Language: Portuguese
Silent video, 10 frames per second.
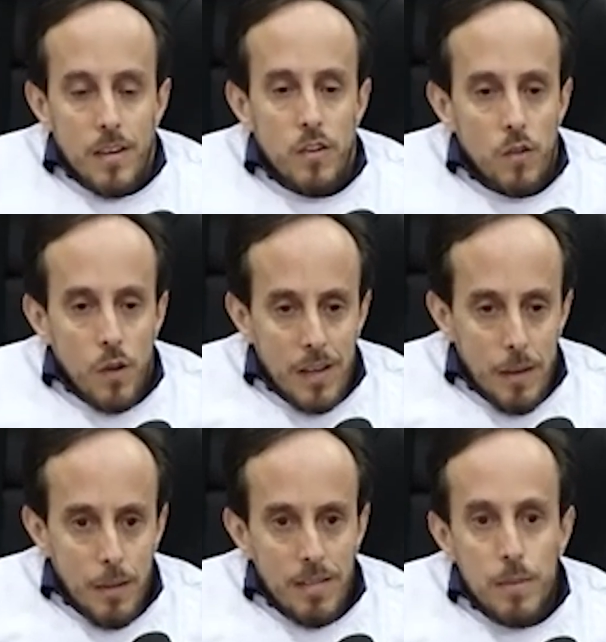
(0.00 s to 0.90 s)
que
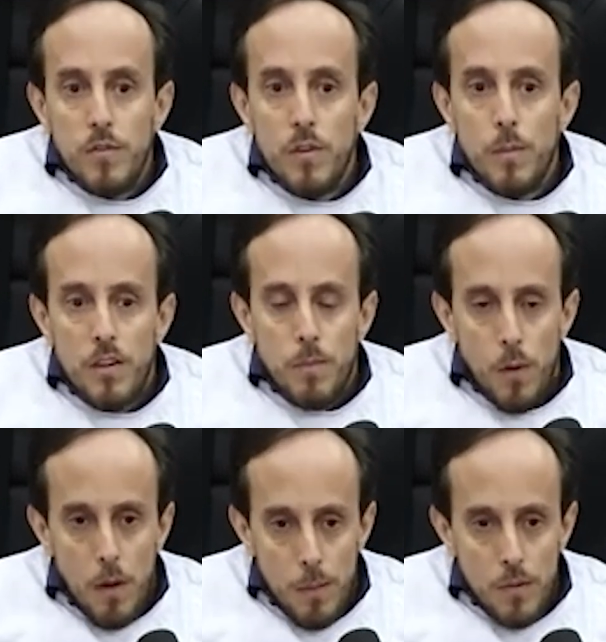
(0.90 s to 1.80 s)
historicamente sempre foram mais
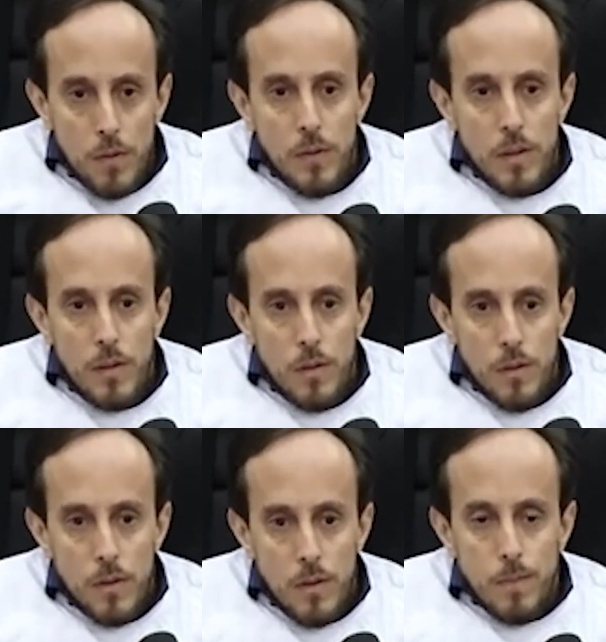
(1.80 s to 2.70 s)
pobres que o Rio,